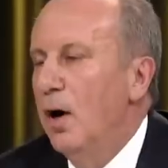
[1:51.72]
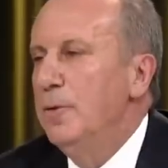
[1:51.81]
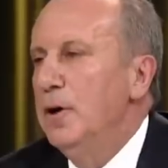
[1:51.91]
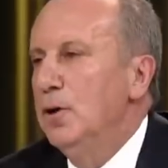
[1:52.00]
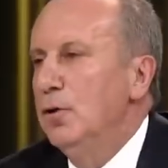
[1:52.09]

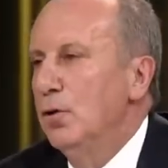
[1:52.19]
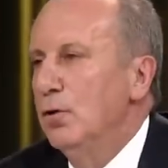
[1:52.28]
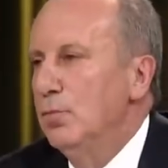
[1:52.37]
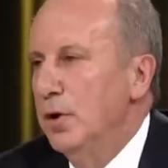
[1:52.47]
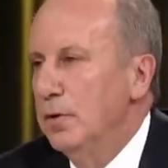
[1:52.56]
Tahmin
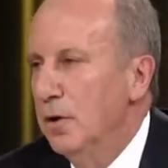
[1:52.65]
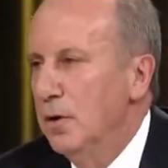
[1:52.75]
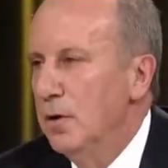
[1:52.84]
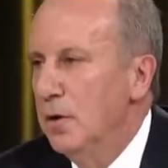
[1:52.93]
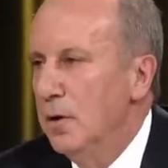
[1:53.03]
ediyorum ben.
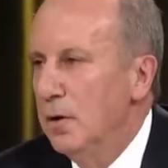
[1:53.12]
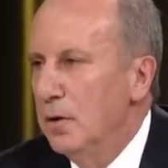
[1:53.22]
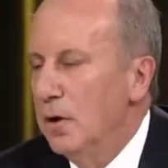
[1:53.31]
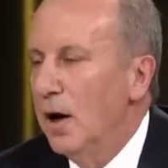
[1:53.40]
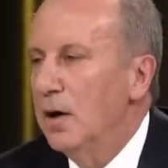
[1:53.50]

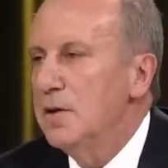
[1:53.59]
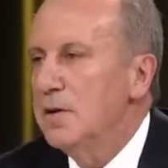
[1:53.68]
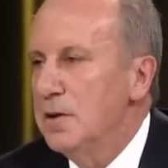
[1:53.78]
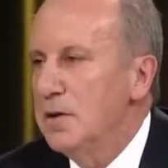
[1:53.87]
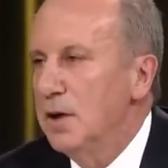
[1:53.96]

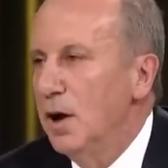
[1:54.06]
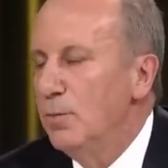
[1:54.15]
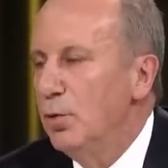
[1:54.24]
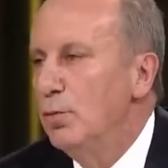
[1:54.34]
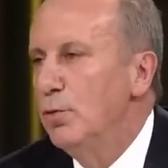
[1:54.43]
Karga
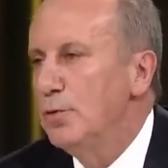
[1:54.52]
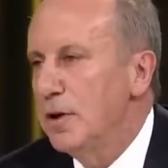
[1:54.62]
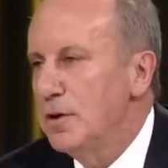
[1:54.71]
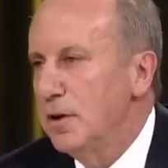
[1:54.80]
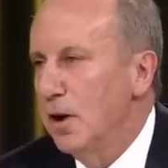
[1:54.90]
sesiyle bülbül
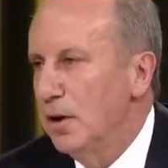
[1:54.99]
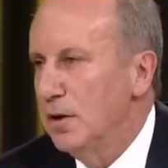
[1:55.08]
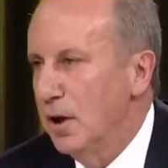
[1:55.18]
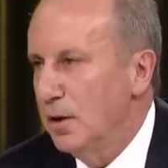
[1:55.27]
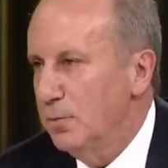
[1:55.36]
sesini
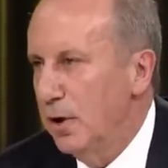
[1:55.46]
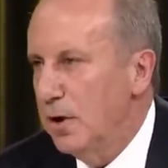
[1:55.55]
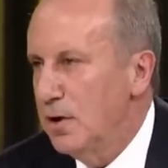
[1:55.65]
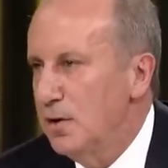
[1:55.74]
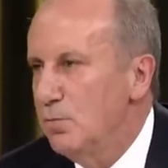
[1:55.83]
ayırt
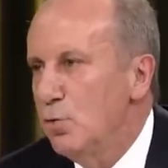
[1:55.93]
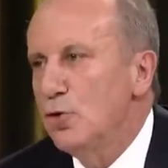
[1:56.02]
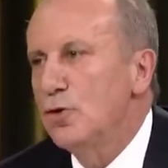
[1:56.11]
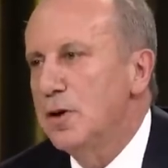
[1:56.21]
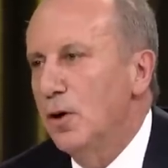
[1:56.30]
etmek için
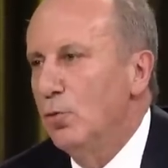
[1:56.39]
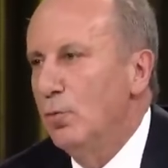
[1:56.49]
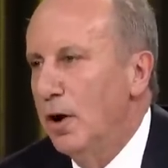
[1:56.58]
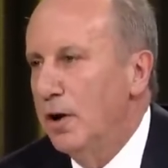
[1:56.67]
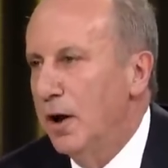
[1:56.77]
müzisyen
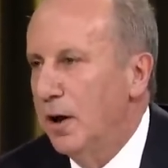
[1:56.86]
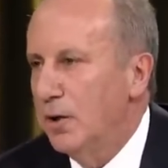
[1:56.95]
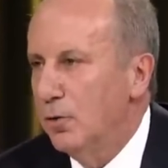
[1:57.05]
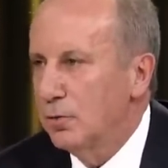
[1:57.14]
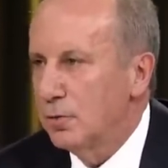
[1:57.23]
olmaya
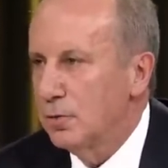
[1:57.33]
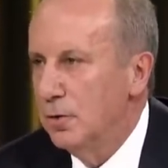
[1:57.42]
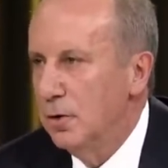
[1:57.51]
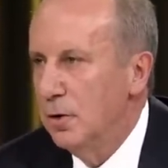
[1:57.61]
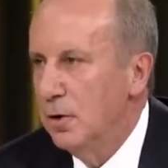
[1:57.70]
gerek yoktur.
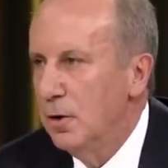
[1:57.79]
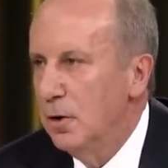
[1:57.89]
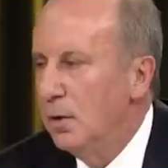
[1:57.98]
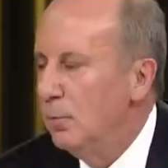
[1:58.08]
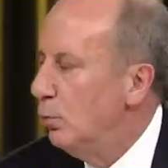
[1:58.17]

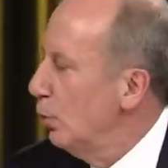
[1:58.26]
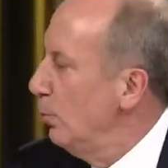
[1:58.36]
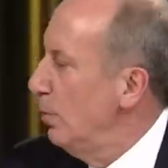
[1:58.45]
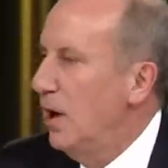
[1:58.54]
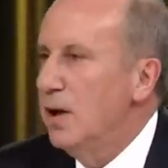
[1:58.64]

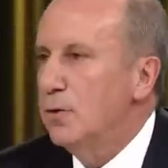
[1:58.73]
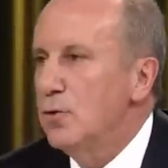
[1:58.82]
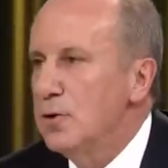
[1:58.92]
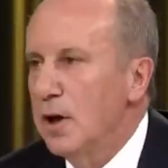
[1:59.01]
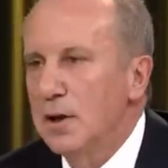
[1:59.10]
Bugün
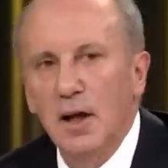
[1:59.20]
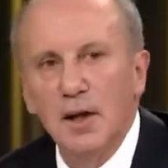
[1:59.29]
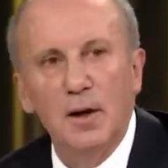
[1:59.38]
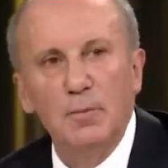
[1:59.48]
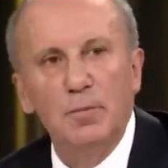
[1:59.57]
Beylikdüzü'ne
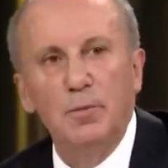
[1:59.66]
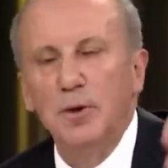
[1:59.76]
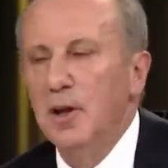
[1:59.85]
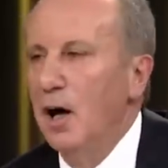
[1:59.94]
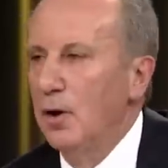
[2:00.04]
giderken bir
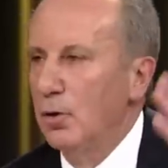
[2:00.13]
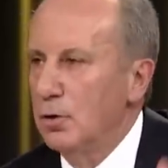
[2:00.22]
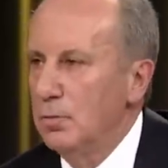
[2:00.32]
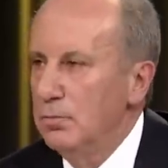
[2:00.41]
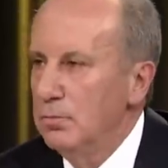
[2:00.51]
bina
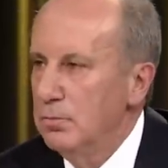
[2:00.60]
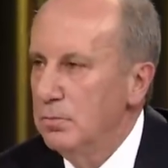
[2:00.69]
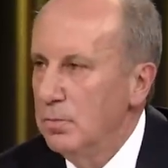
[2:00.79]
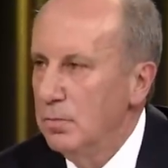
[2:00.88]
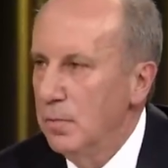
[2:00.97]
gördüm.
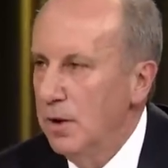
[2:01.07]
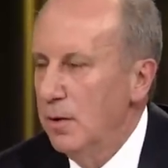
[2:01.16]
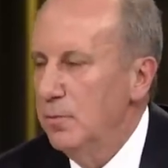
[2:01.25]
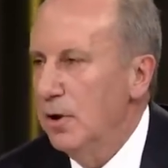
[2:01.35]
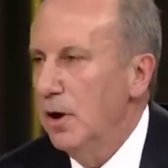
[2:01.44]

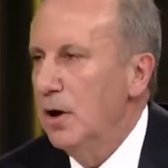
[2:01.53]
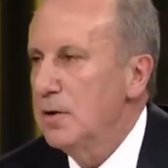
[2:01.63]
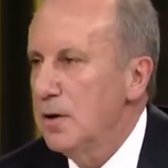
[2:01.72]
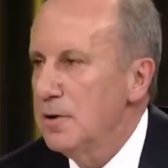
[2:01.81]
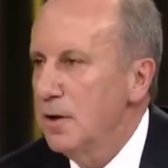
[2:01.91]
Yanındaki
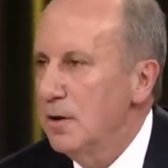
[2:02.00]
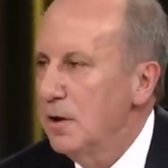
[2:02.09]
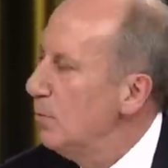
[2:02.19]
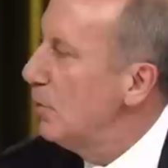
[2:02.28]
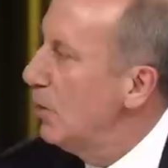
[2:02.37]
arkadaşlara
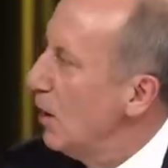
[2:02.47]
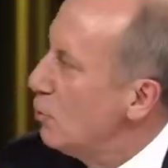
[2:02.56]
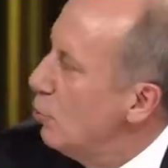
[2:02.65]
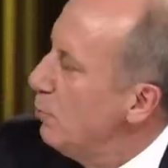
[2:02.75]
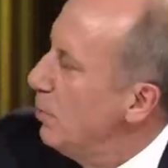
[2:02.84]
ki
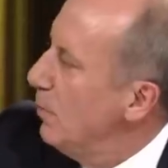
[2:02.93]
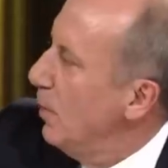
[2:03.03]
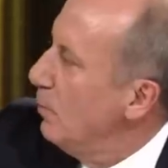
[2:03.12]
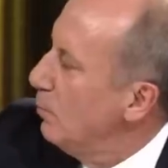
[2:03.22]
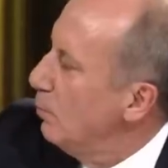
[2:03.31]
ya şu
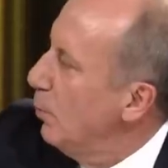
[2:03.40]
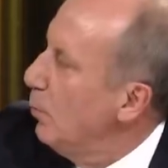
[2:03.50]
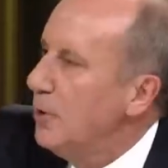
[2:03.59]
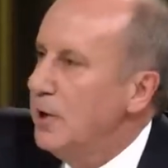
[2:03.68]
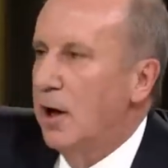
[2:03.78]
bina,
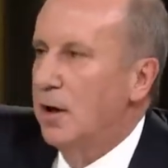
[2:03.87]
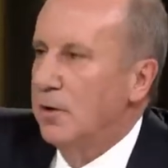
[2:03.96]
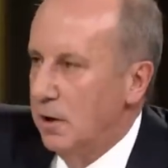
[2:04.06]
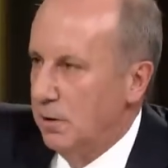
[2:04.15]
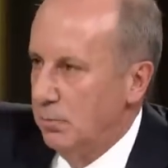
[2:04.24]
bu
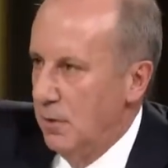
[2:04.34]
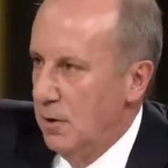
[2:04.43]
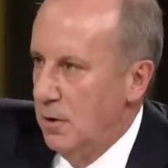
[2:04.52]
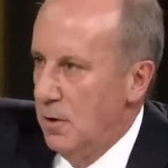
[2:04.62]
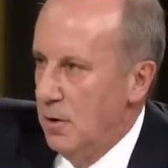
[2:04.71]
binanın dedim.
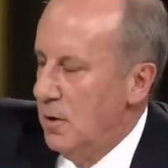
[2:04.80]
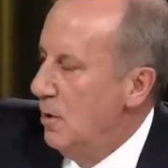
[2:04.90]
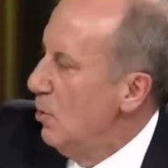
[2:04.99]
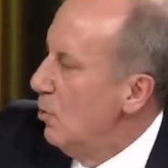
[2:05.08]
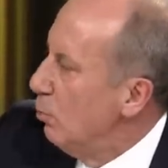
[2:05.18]

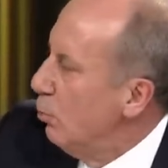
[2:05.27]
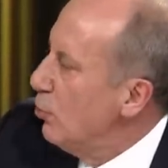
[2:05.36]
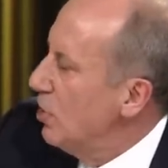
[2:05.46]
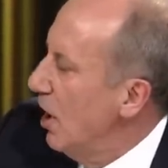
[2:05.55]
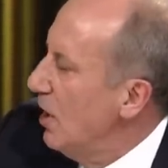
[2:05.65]

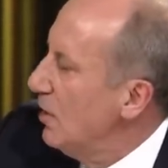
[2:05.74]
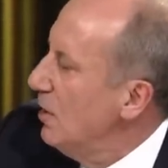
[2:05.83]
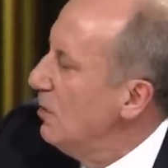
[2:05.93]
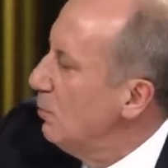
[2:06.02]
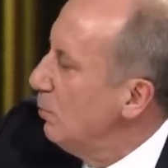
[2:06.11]
Bu
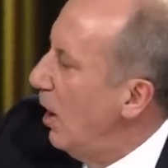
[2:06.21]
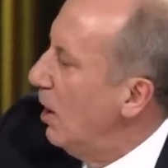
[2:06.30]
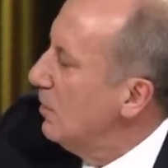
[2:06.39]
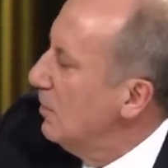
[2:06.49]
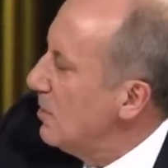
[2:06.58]
şehrin
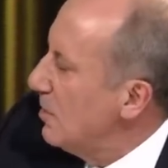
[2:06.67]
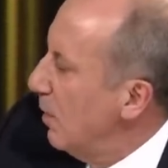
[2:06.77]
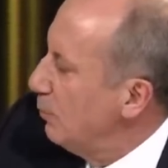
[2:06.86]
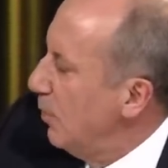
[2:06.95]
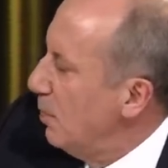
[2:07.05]
bağrına
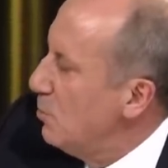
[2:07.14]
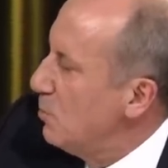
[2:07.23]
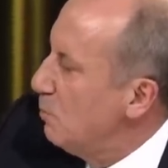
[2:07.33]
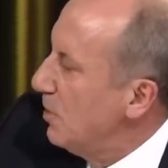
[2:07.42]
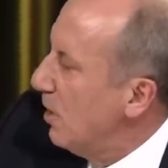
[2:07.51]

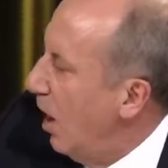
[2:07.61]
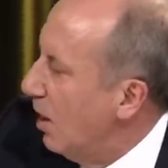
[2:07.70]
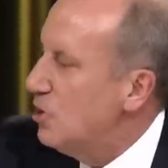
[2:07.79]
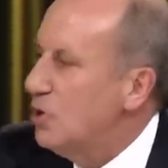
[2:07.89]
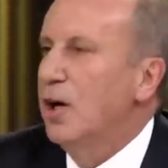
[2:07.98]
saplanmış bir
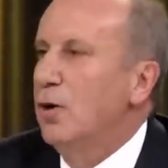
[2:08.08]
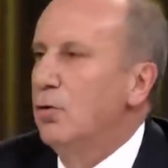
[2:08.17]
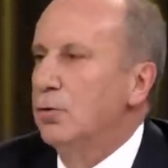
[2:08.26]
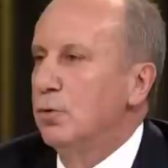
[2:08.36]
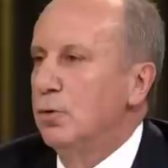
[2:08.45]
hançer
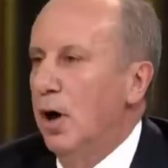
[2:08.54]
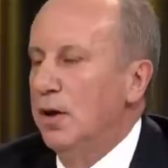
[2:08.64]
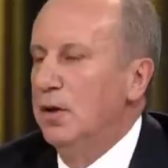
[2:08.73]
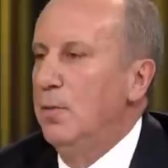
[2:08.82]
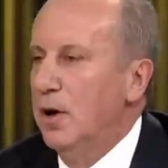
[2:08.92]
olduğunu
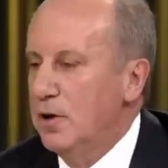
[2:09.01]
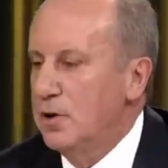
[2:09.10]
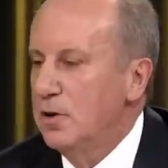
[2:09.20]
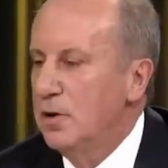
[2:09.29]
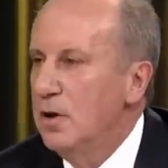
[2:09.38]
anlamak
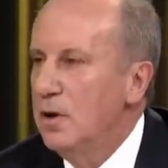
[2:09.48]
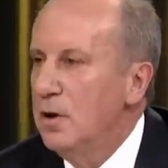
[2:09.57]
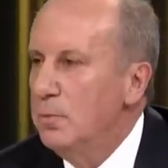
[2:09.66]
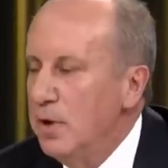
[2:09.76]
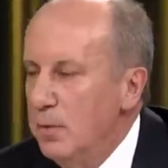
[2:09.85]
için
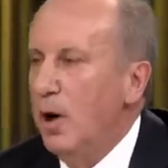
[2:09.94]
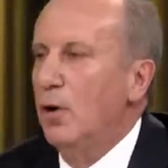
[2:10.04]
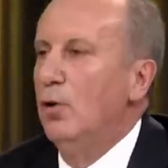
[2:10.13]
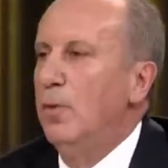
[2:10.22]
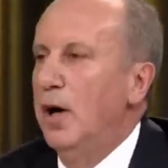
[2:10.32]

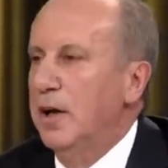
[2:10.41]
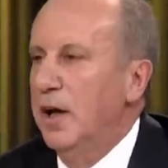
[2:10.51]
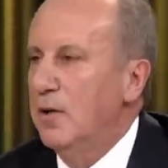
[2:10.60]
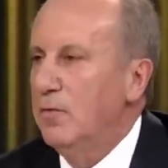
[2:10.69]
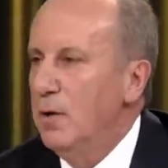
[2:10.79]
mimar olmaya
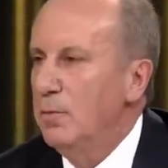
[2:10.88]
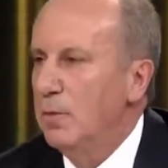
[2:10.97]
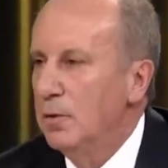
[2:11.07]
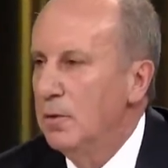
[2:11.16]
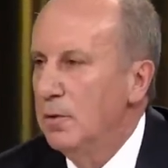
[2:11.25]
gerek var mı?